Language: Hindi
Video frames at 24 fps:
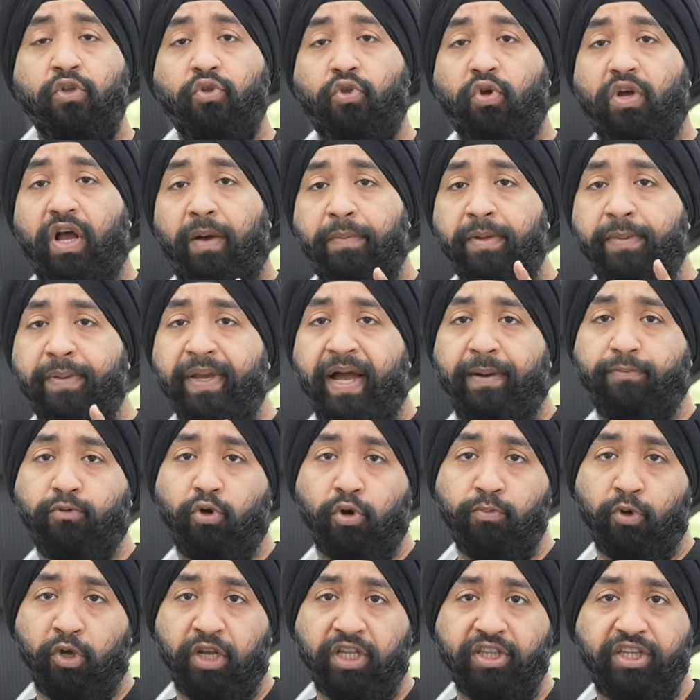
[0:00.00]
तो कभी भी
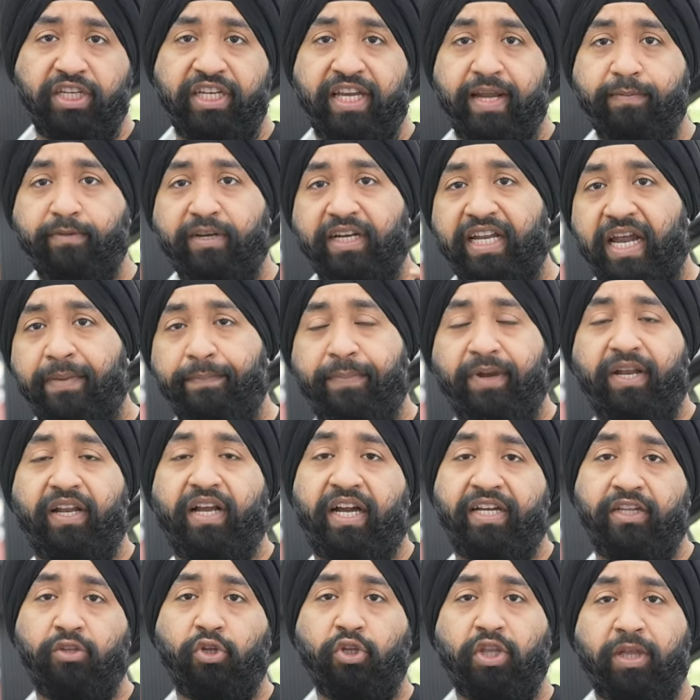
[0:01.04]
आपको बोले थ्री एम की डैम्पिंग
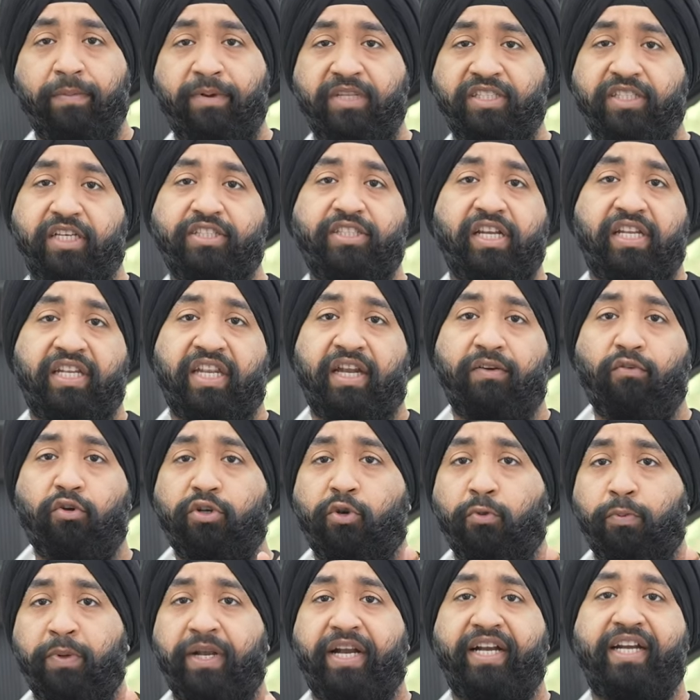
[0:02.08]
लगानी तो समझ के चलना वो
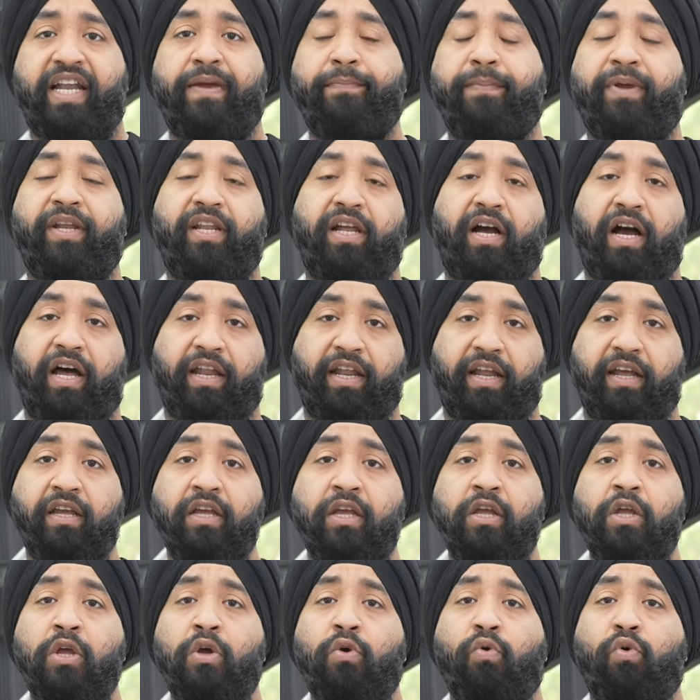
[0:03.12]
डुप्लीकेट डैम्पिंग लगा रहा है
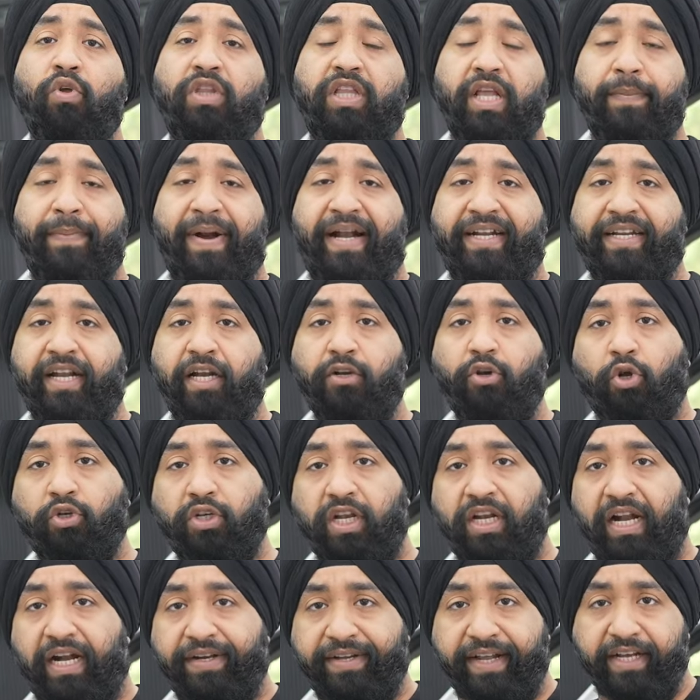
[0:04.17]
उससे बेटर
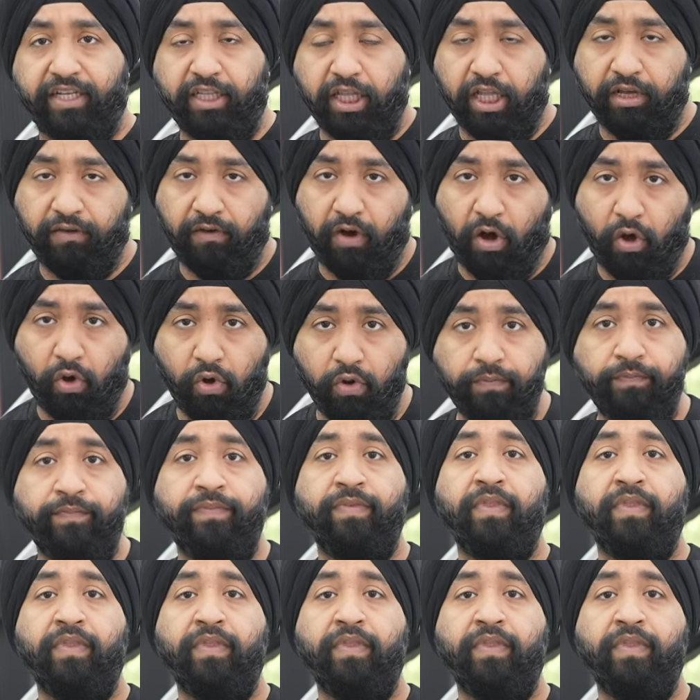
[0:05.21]
डॉक्टर आटेक्स लगवाओ